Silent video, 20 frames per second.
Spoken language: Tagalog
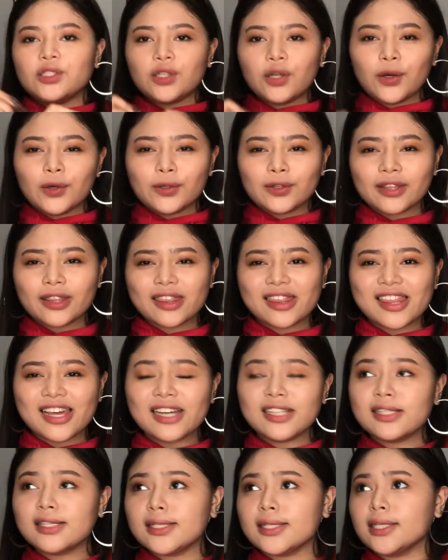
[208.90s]
So,
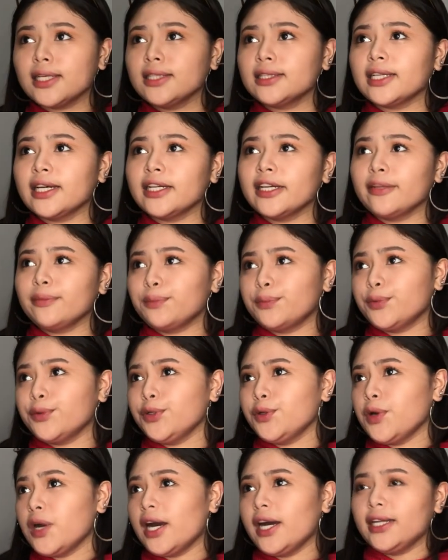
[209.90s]
that's it. Ayan po
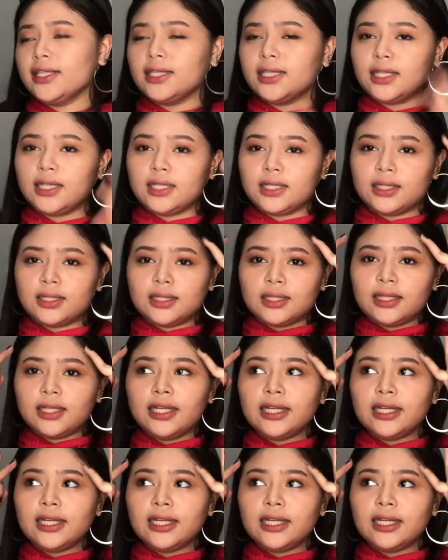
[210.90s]
yung ating